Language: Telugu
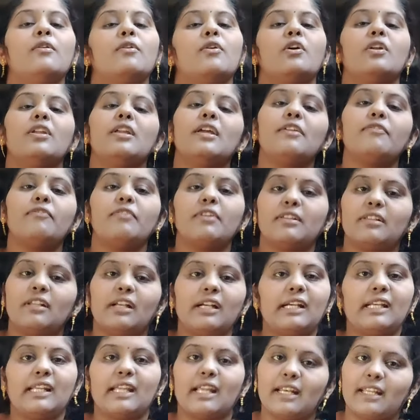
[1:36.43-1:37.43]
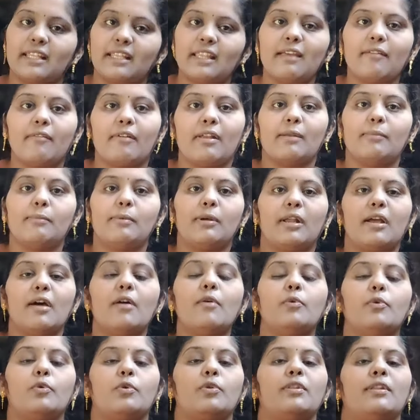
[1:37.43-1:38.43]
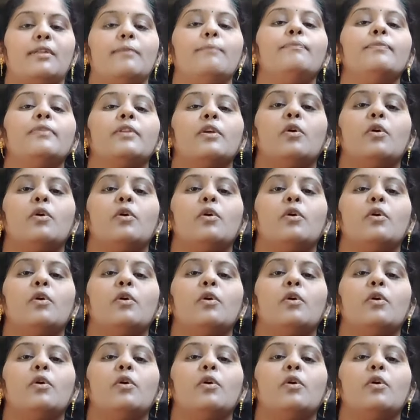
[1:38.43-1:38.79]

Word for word: కొరియర్ ఫెసిలిటీ అనేది అవైలబుల్ గా ఉంటుంది